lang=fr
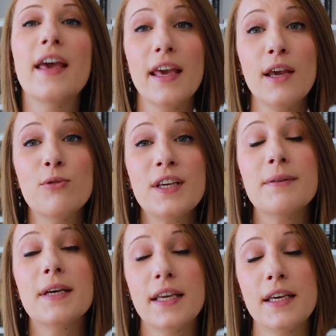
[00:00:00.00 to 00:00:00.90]
Et
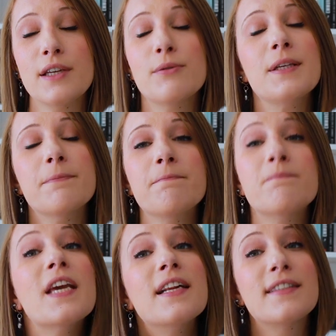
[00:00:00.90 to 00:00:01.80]
oui, et oui,
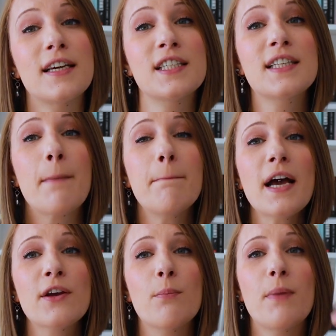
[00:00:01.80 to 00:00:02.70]
il s'agit d'un
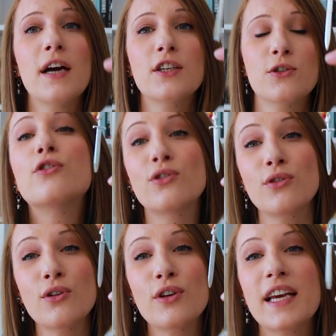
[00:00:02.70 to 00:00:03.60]
marque-page
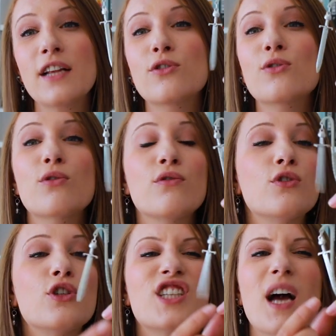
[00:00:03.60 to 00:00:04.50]
sur lequel se trouve
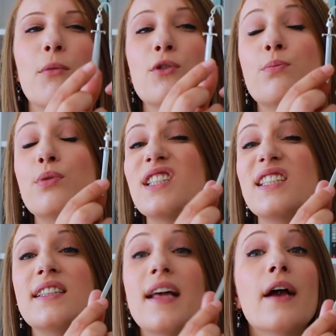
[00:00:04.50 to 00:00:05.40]
une charmante
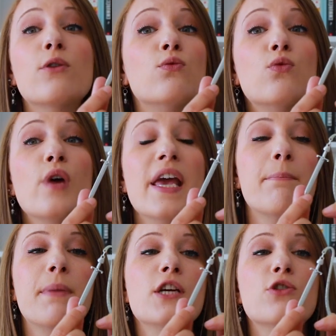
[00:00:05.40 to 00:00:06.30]
petite dague ou
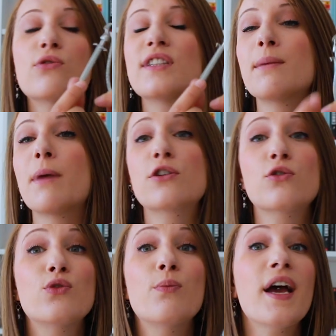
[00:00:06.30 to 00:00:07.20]
épée, je ne sais pas, je
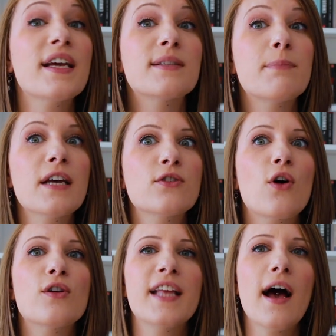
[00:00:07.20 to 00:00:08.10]
ne suis pas experte
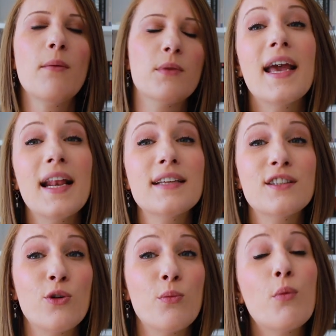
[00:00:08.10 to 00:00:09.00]
en armes. Et là
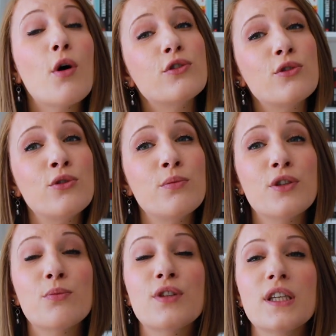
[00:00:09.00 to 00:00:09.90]
c'est le moment
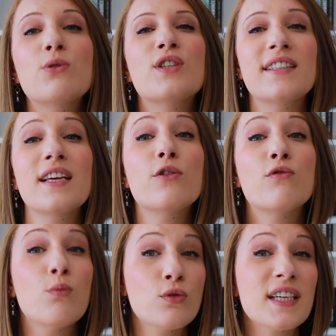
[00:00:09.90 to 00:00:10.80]
youtubeuse beauté où j'essaye de
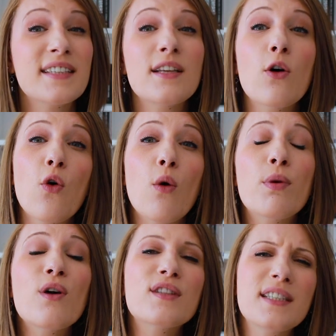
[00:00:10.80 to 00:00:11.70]
vous montrer ça en gros
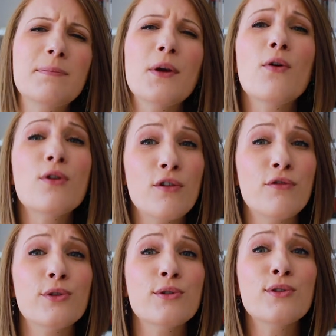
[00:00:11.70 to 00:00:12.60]
plan en espérant que le
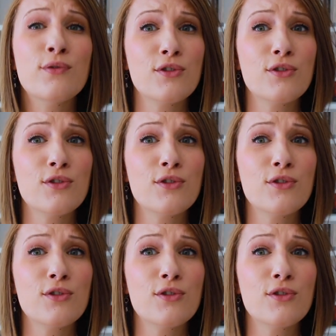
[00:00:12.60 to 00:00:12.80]
focus